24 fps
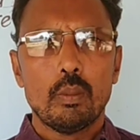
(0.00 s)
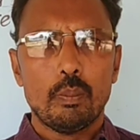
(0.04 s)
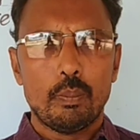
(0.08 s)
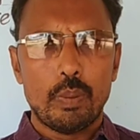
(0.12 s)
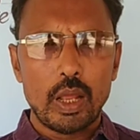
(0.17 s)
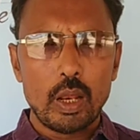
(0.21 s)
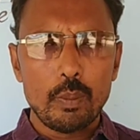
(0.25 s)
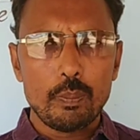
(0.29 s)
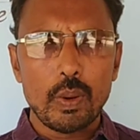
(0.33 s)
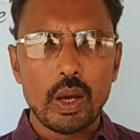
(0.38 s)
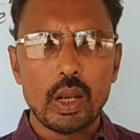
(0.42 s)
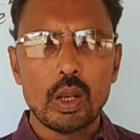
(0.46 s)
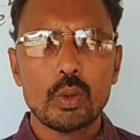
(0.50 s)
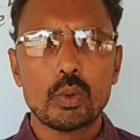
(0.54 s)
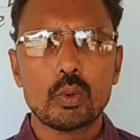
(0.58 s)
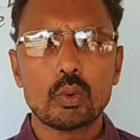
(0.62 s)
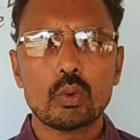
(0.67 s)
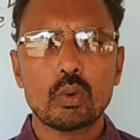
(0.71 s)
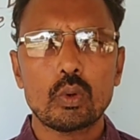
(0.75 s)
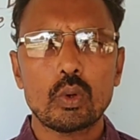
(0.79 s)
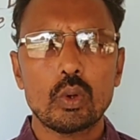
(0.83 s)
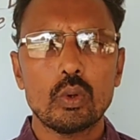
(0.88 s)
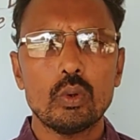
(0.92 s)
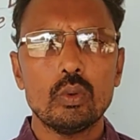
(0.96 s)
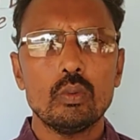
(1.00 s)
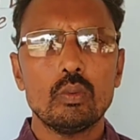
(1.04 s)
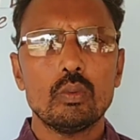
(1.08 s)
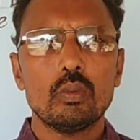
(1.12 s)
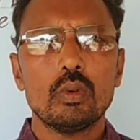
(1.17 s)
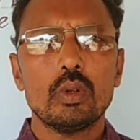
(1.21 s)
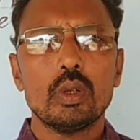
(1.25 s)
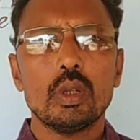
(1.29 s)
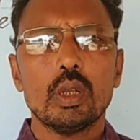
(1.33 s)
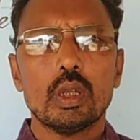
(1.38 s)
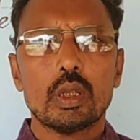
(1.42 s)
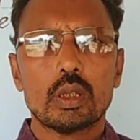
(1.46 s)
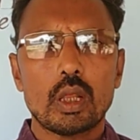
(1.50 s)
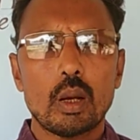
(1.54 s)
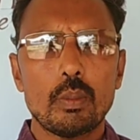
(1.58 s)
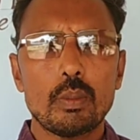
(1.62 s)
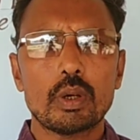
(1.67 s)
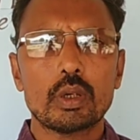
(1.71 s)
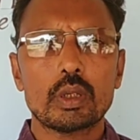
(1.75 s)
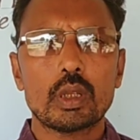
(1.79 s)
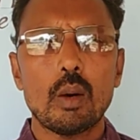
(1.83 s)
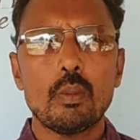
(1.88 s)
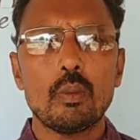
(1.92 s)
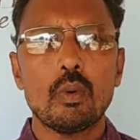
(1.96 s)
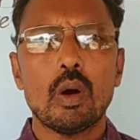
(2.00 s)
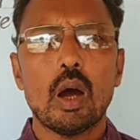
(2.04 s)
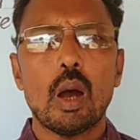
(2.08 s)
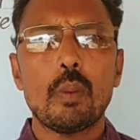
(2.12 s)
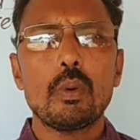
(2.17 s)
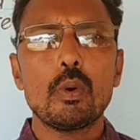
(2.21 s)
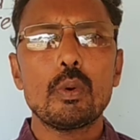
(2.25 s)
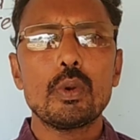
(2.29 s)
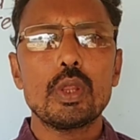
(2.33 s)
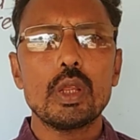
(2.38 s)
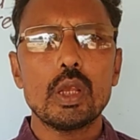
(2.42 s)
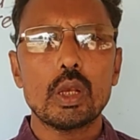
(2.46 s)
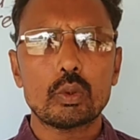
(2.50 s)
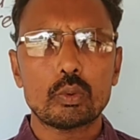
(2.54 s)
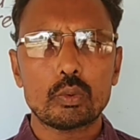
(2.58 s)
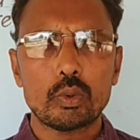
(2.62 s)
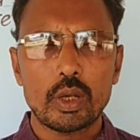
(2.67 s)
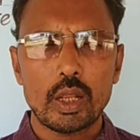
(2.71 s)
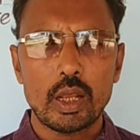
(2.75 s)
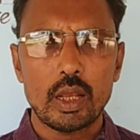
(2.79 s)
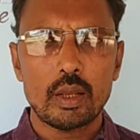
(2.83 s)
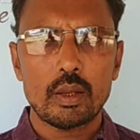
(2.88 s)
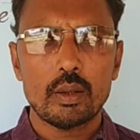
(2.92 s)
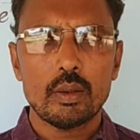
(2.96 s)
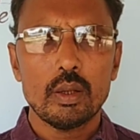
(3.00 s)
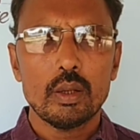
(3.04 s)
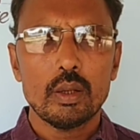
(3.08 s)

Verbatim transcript: పరిపాలించుకుంటూ తమకు తాము అభివృద్ధి చేసుకునే